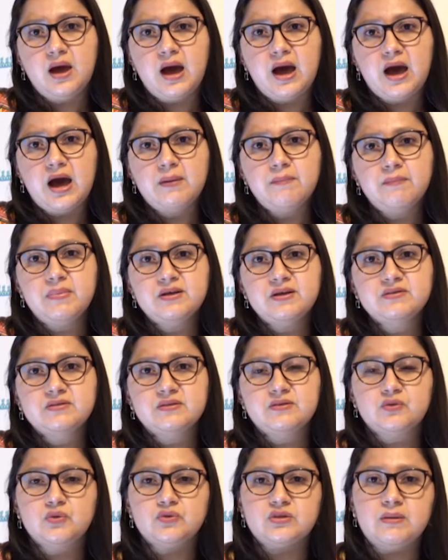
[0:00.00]

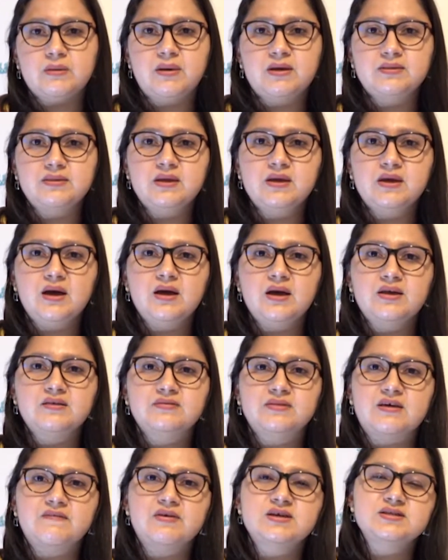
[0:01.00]
ambas su temática
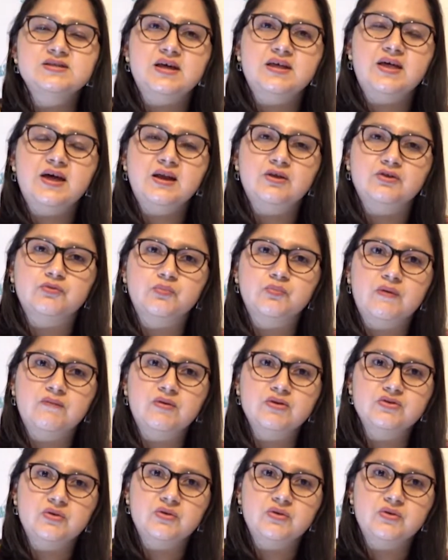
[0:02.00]
está basada en los pueblos